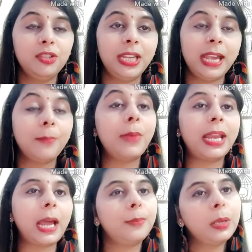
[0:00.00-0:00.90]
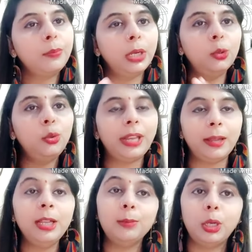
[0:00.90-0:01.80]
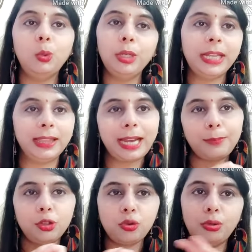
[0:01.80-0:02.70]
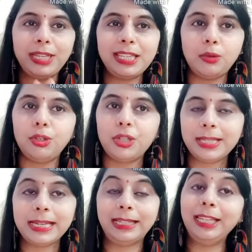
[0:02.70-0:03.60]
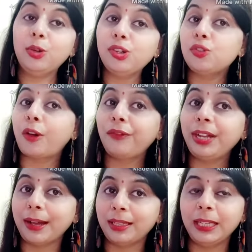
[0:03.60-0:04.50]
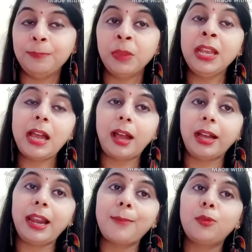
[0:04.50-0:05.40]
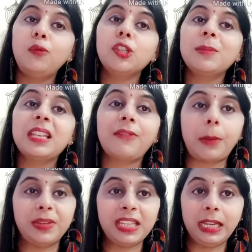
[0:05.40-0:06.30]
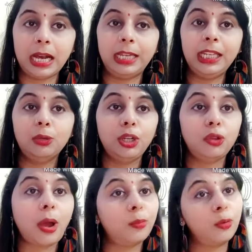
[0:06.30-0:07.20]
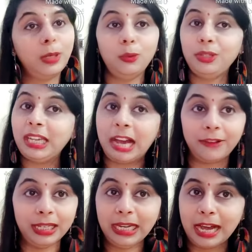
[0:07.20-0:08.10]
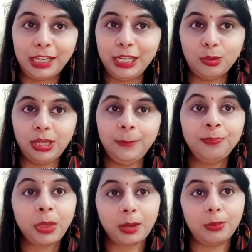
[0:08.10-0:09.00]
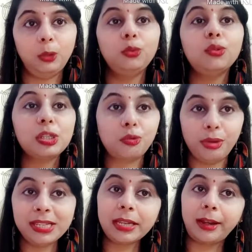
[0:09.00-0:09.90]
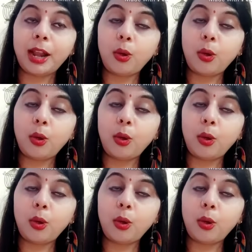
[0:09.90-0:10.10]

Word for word: ठीक है माना आपके बलून है बलून के अंदर आपने छोटी सी कोई चीज़ डाल दी कोई टॉफ़ी डाल दी अगर आपको वो उसमें से वापस निकालनी होगी तो आपको बलून की हवा निकालनी होगी बलून को स्क्वीज़ करना